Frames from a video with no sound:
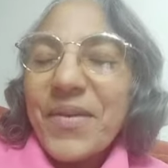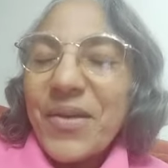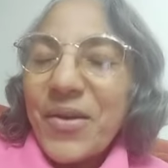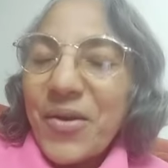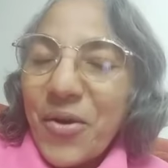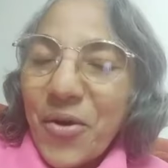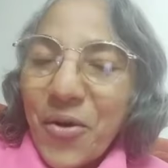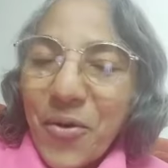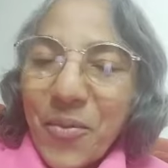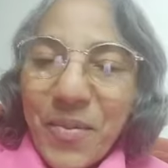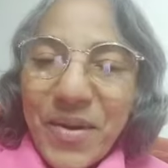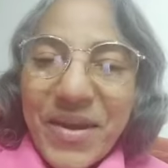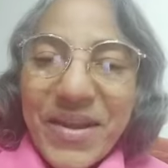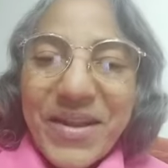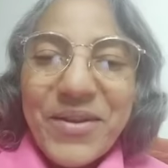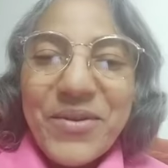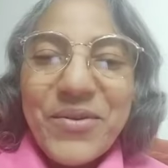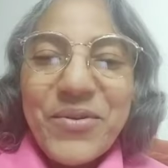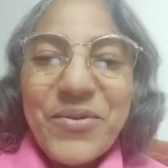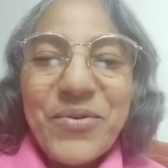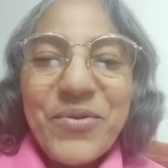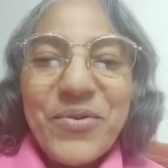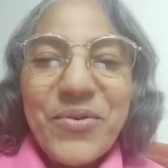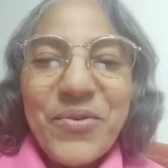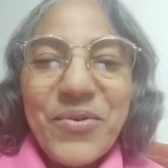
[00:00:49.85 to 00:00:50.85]
Comer
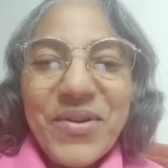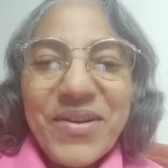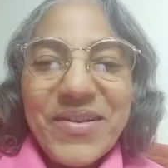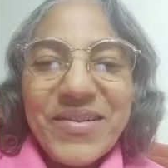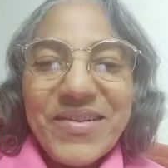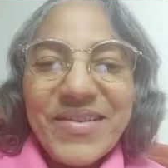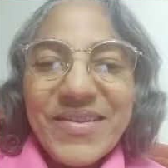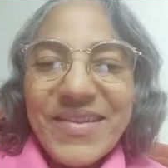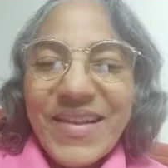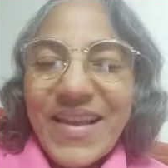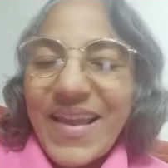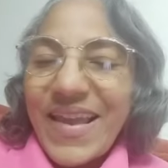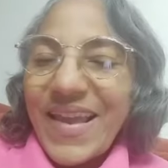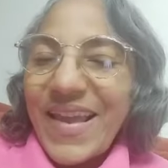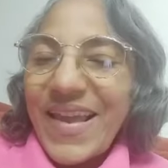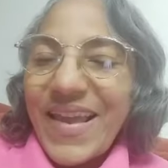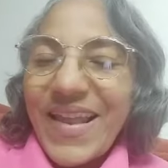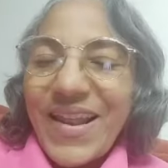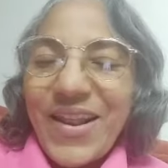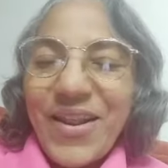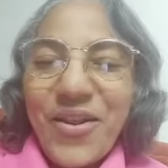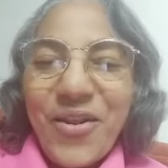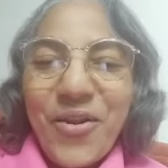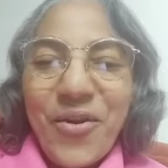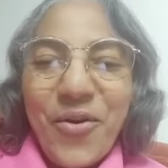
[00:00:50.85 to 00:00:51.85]
crudo es
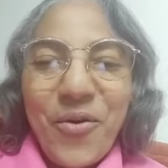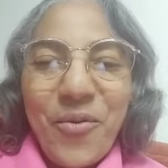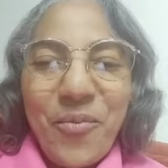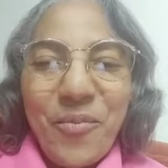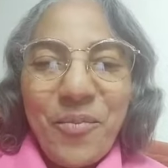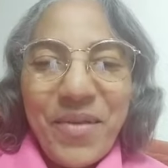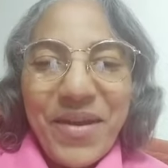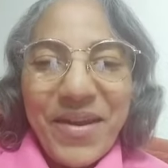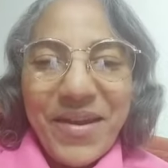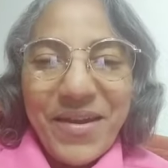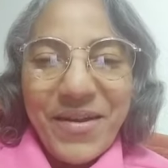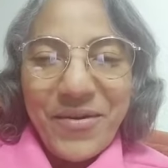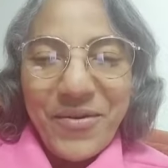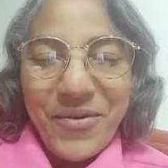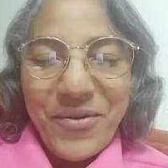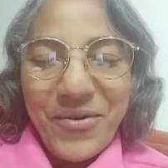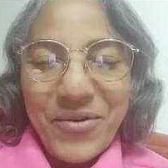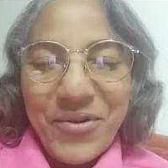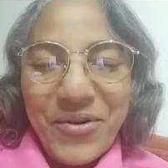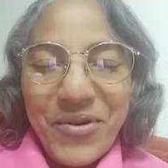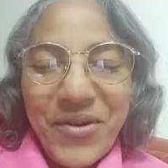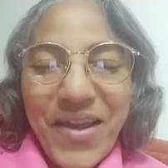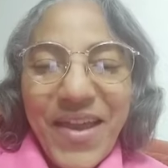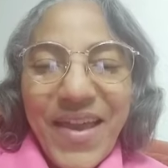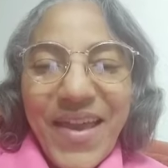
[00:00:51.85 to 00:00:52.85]
lo
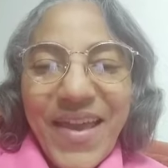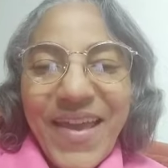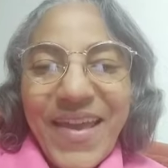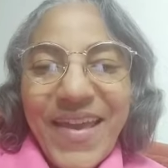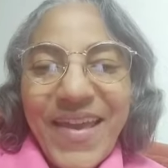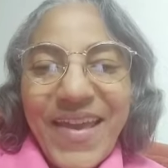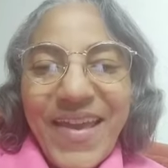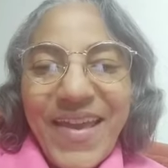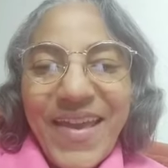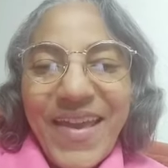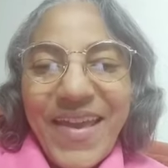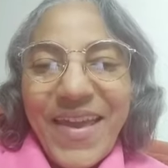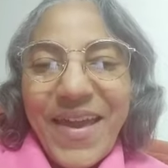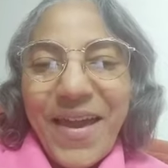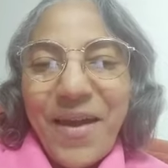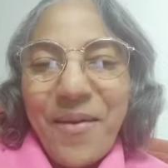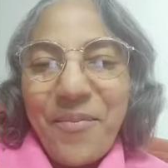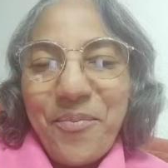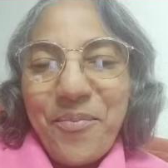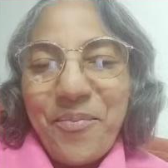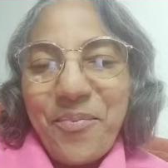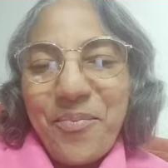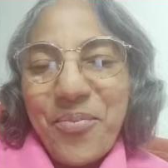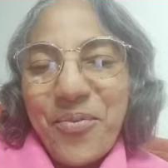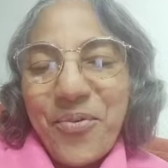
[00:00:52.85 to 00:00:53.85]
mejor que
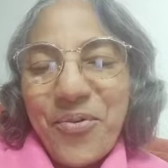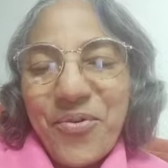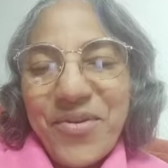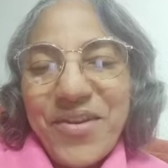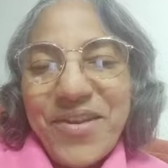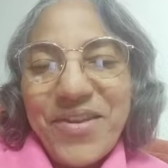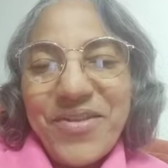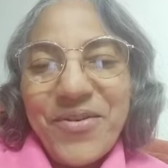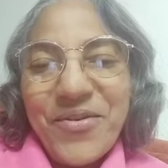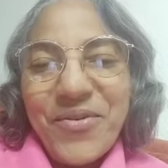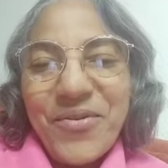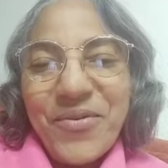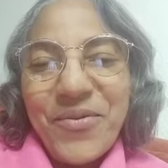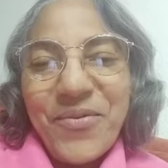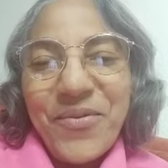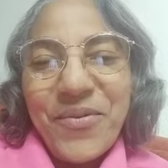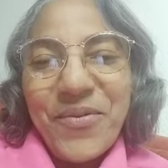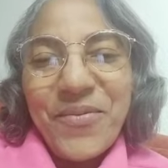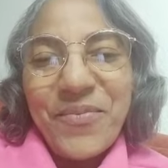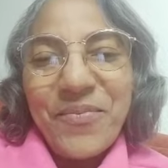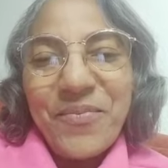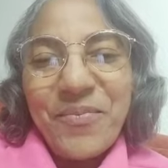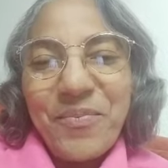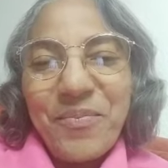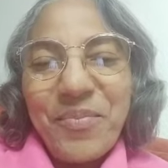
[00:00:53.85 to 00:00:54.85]
ha
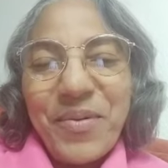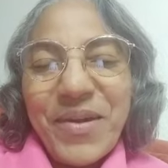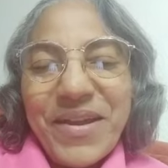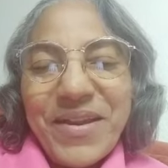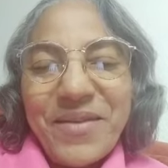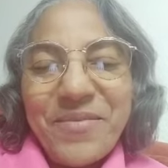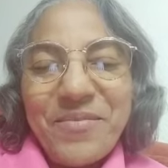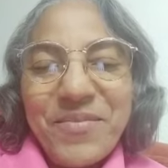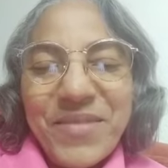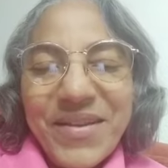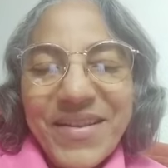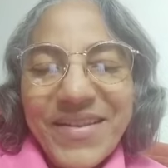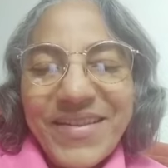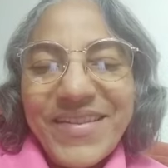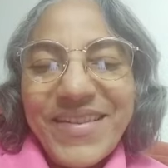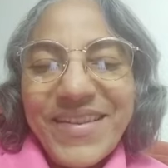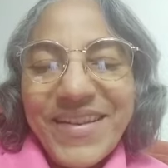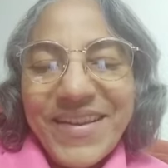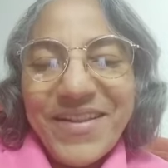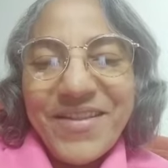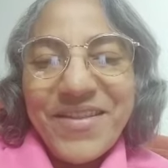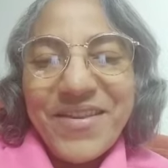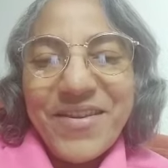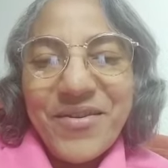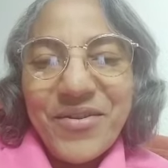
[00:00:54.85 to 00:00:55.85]
podido
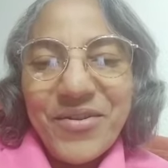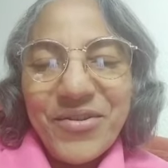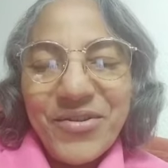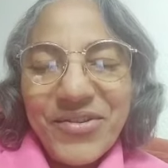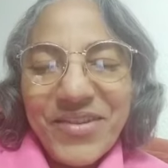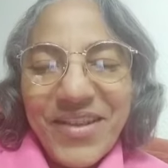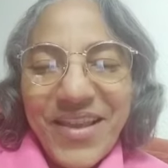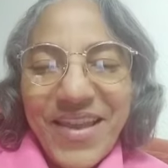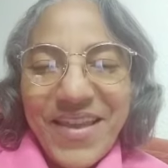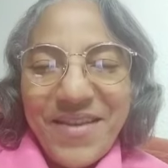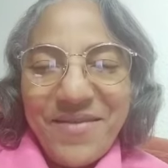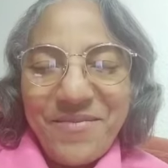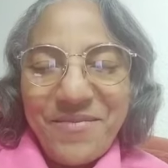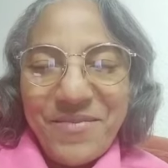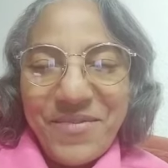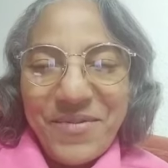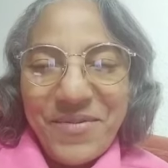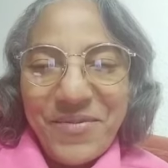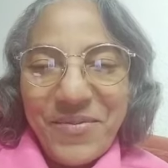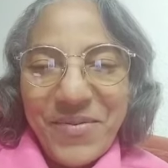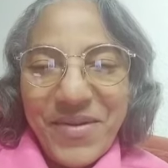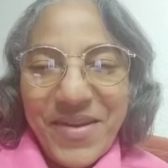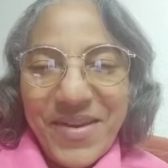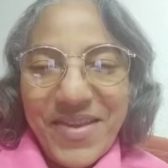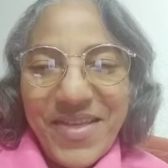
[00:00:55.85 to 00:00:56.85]
permitir Dios en
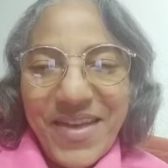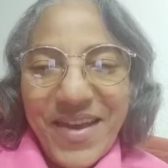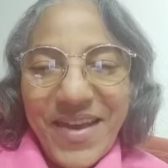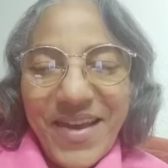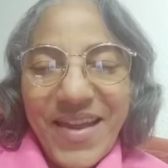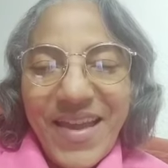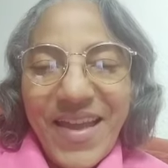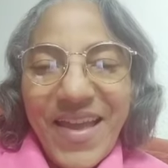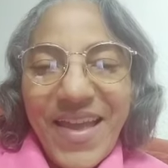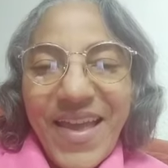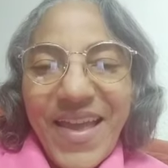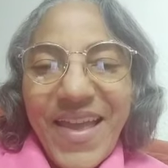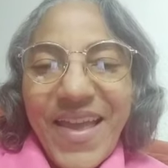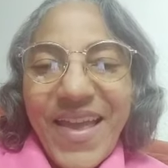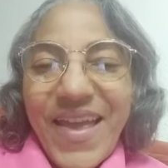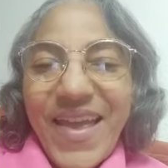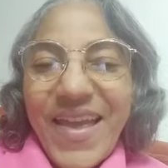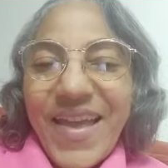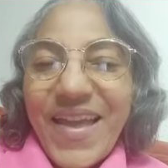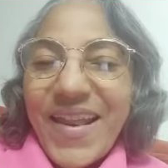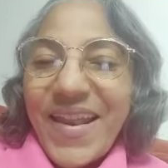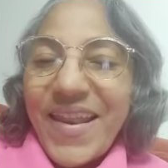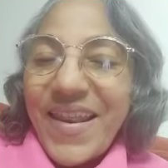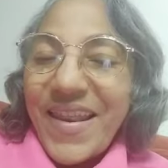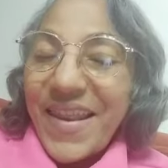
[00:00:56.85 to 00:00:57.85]
mi vida.
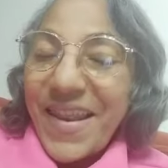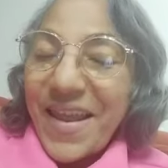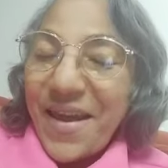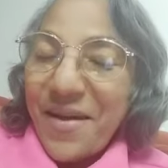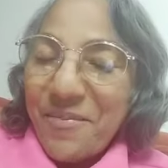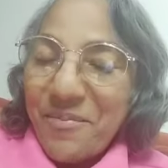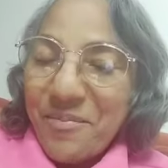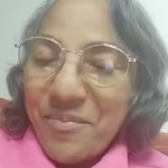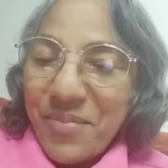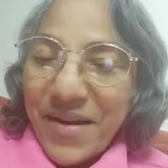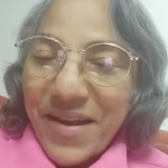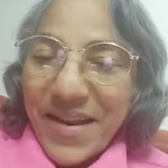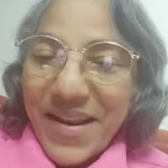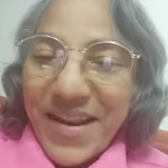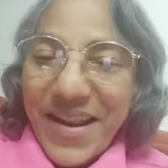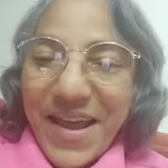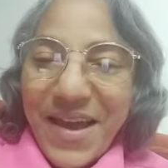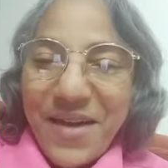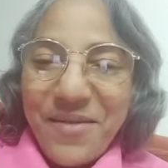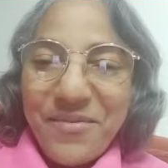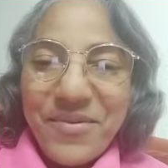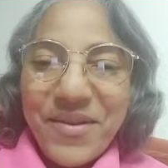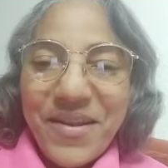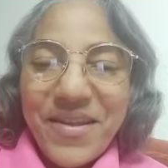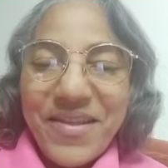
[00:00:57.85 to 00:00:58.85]
La
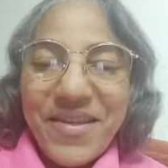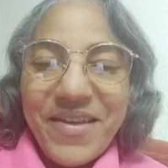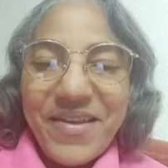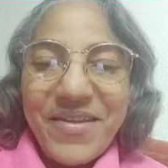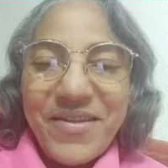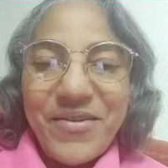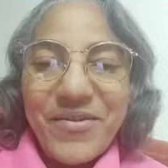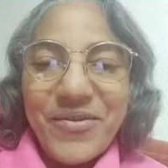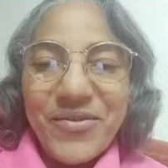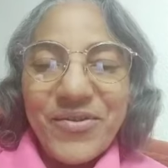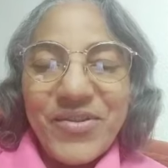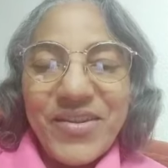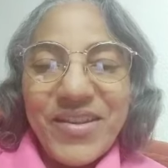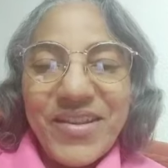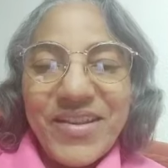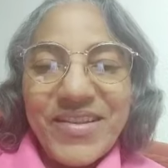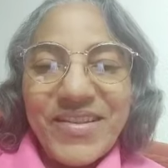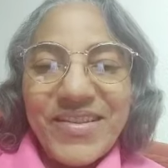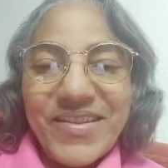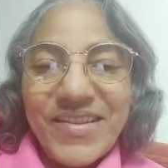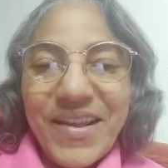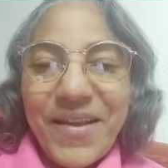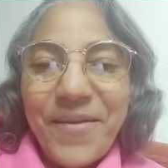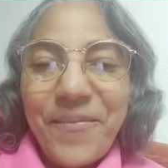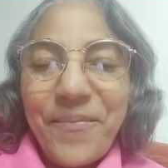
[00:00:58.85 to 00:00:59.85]
palabra de Dios
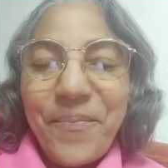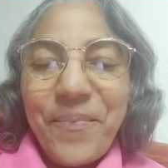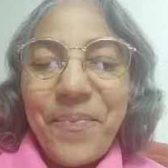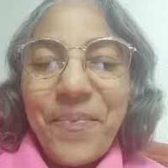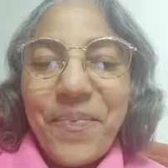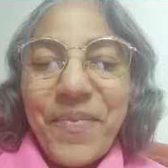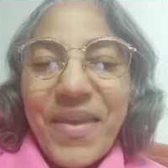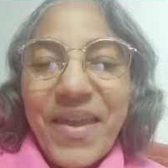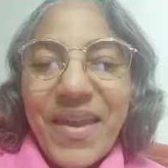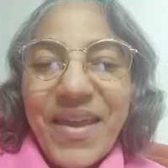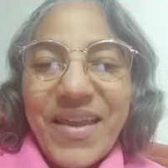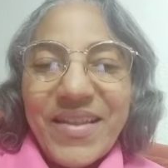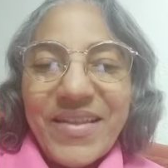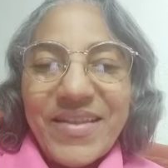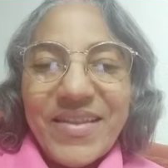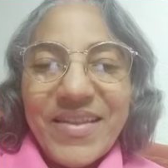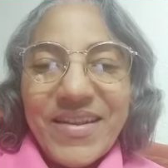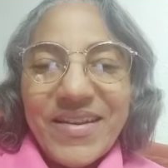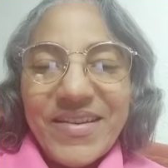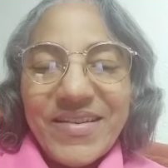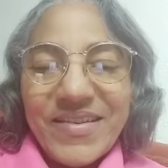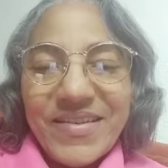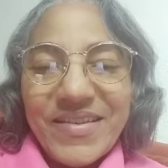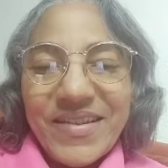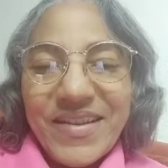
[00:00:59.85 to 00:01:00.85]
dice, en
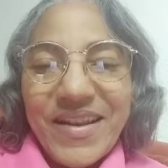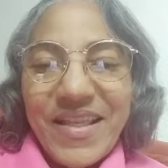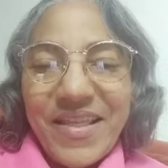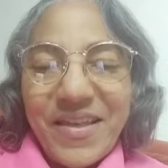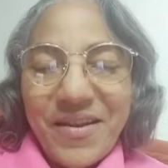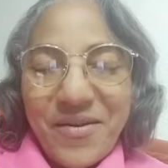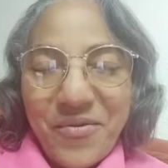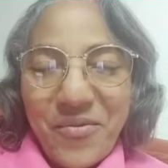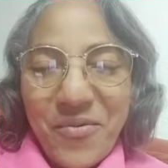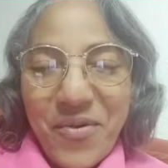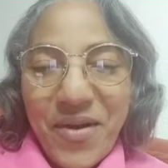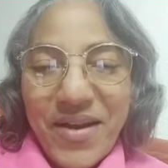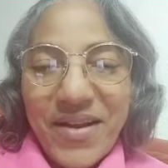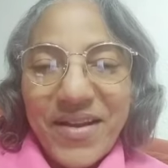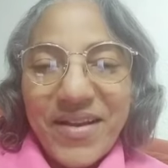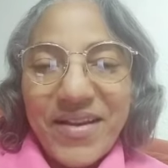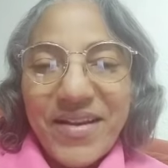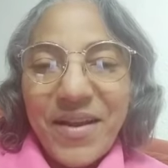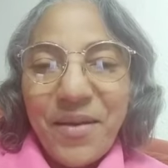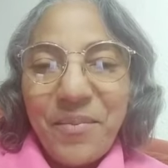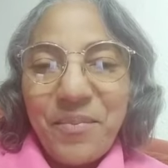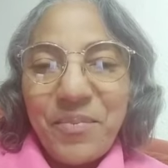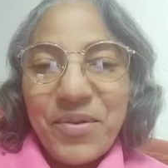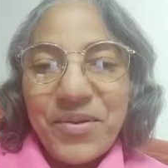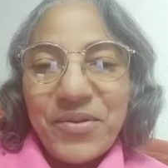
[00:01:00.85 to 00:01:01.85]
Tercera de Juan,
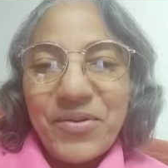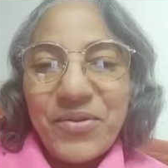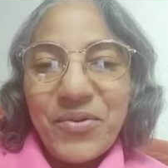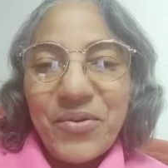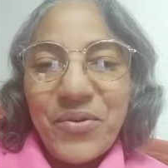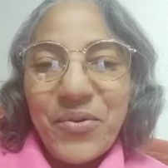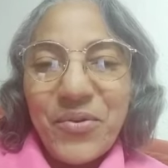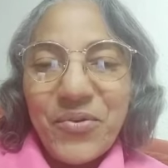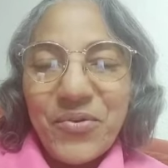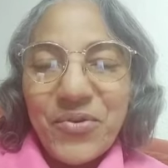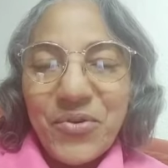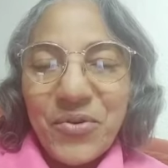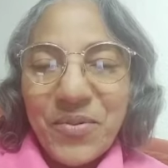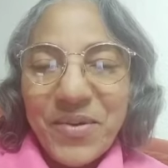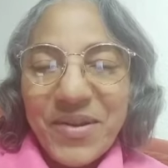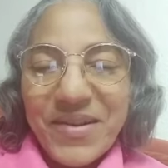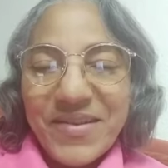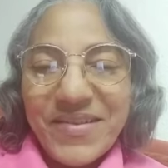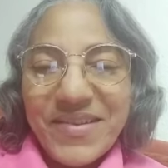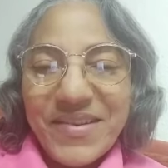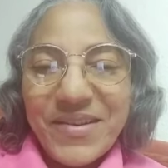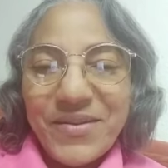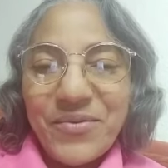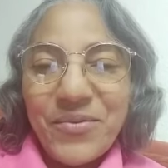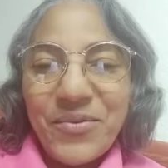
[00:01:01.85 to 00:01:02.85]
capítulo 1,
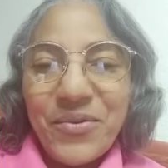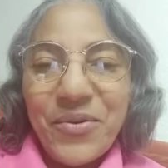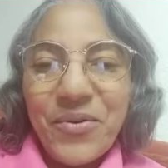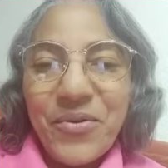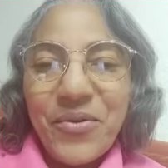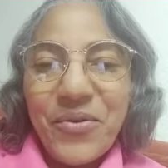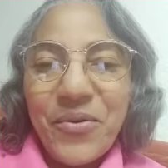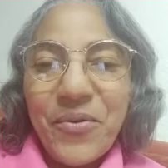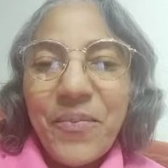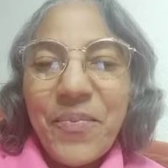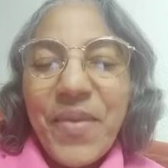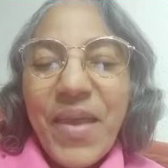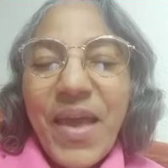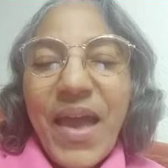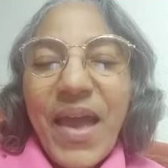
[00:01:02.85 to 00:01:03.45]
versículo 2.